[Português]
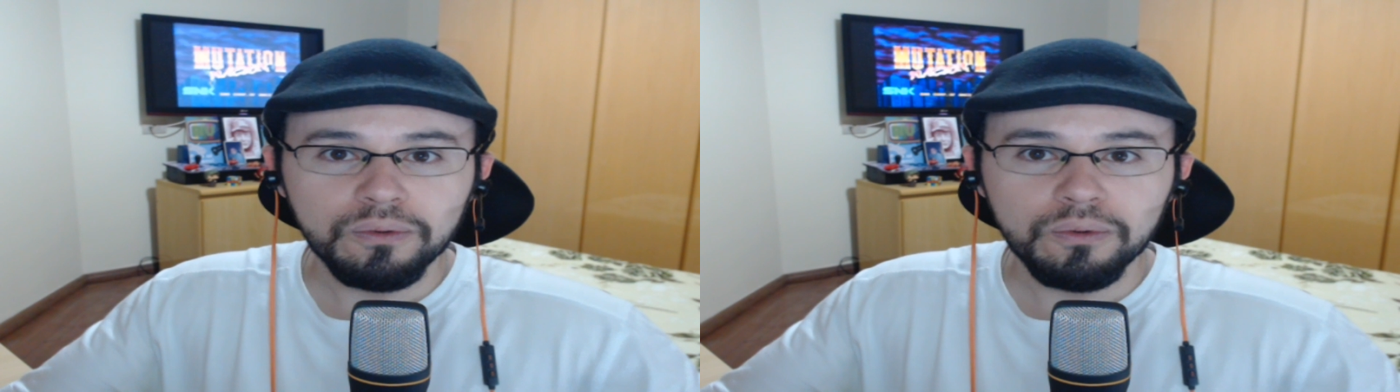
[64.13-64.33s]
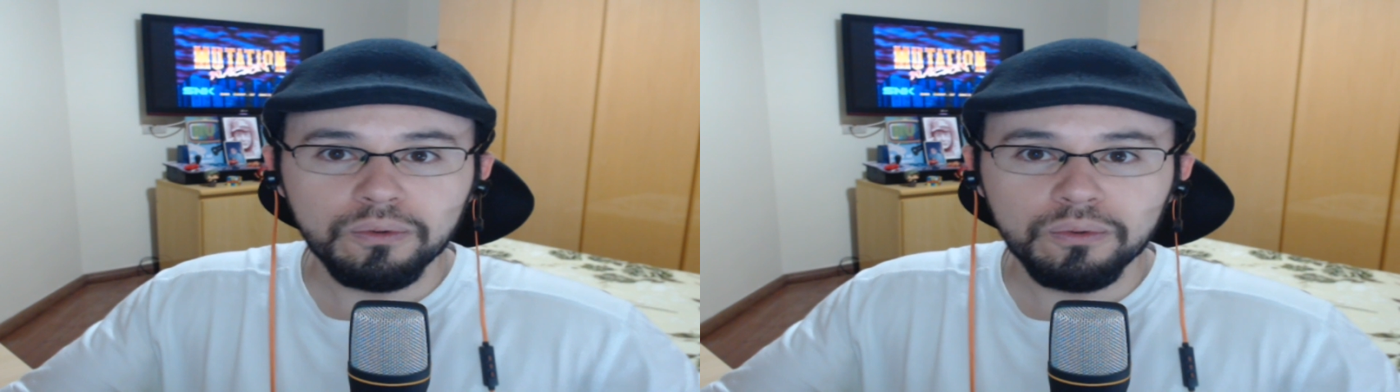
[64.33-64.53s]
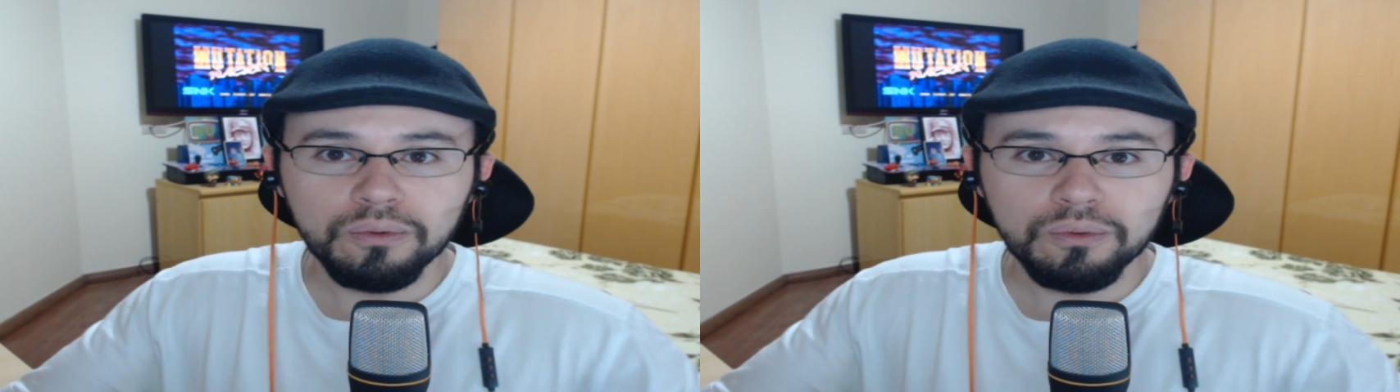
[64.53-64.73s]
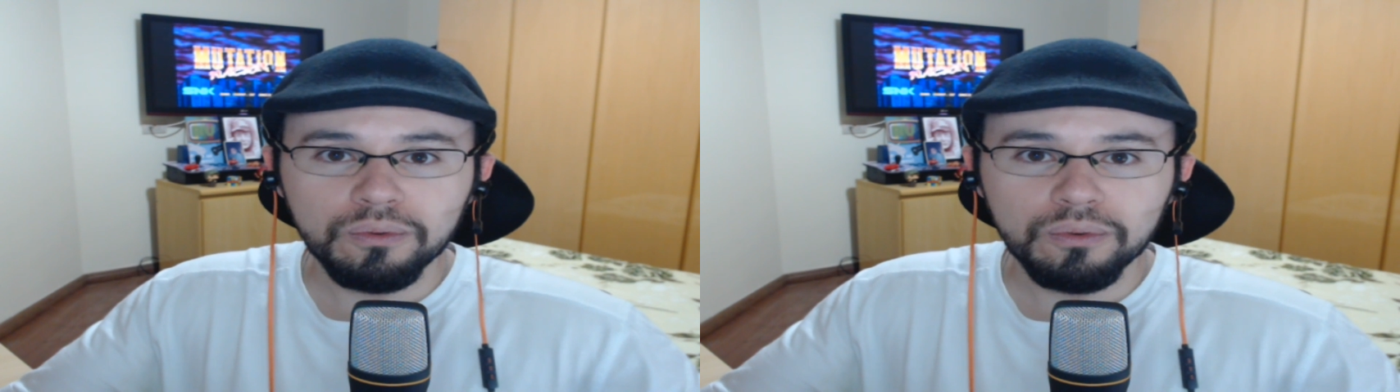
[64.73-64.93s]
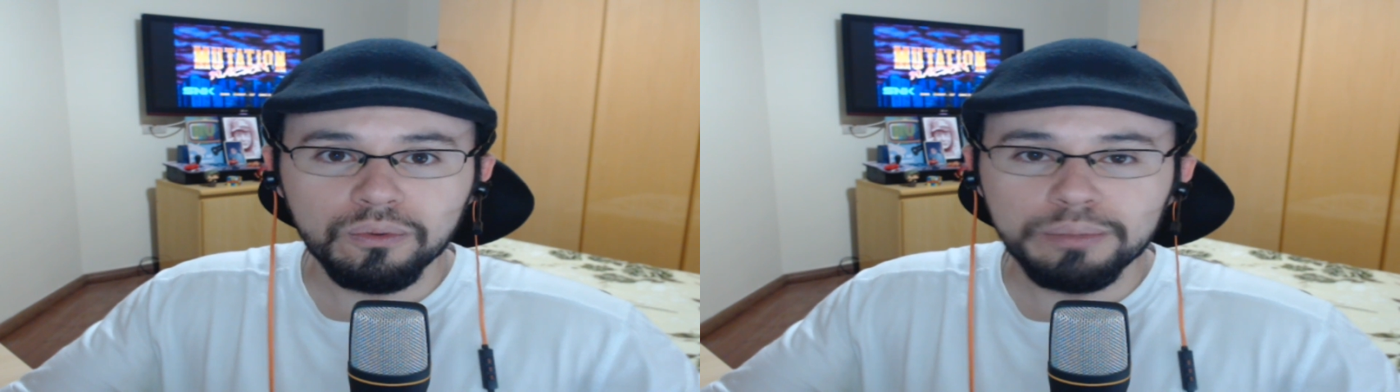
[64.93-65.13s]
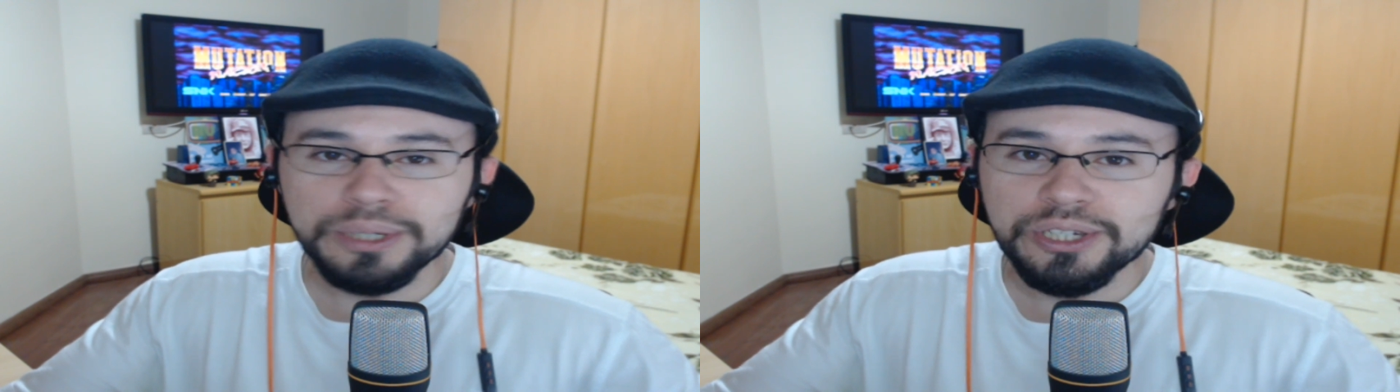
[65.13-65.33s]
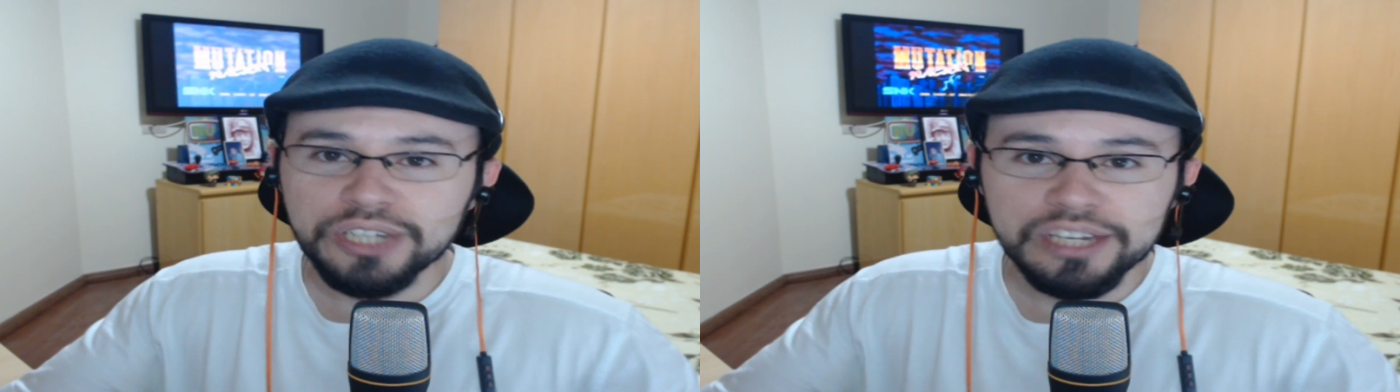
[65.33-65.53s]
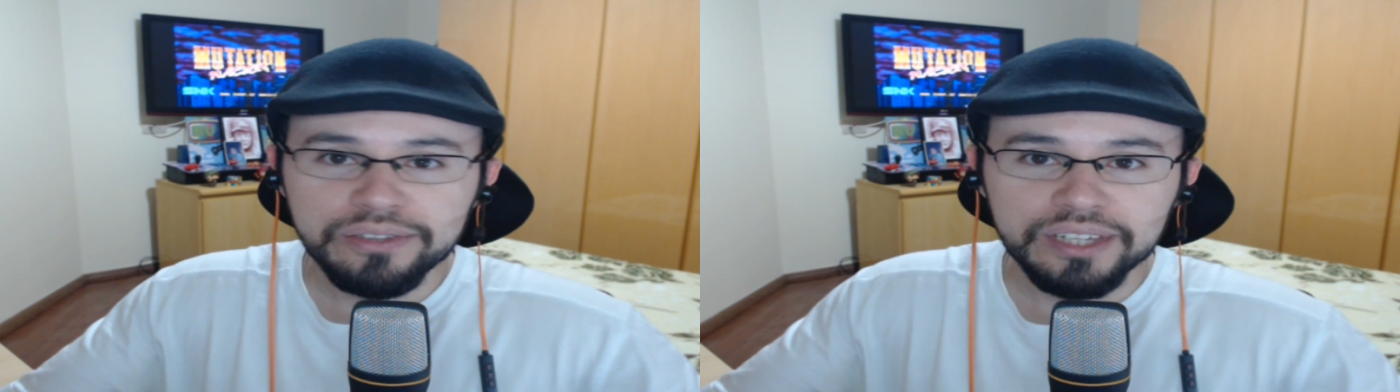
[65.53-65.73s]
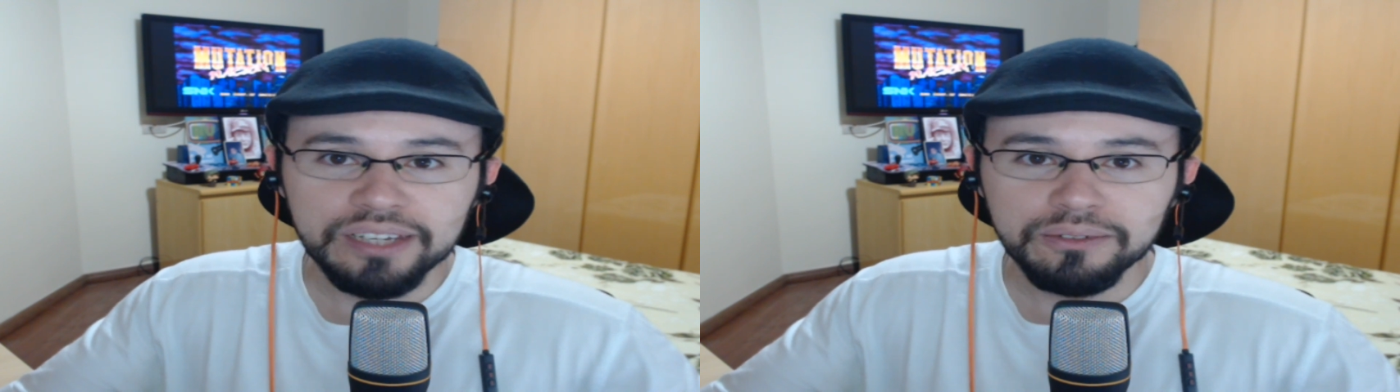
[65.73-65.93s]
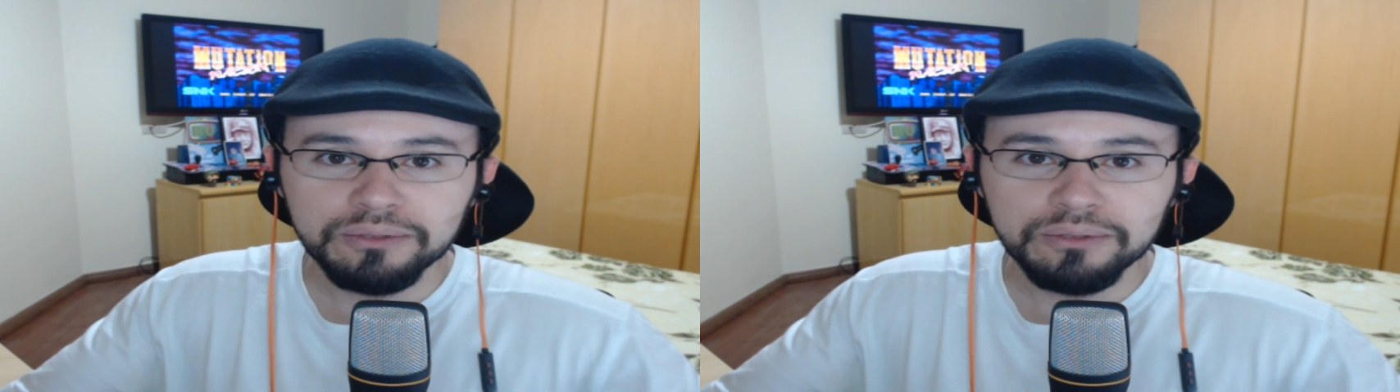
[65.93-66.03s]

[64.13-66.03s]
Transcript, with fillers: um, um bichinho, né?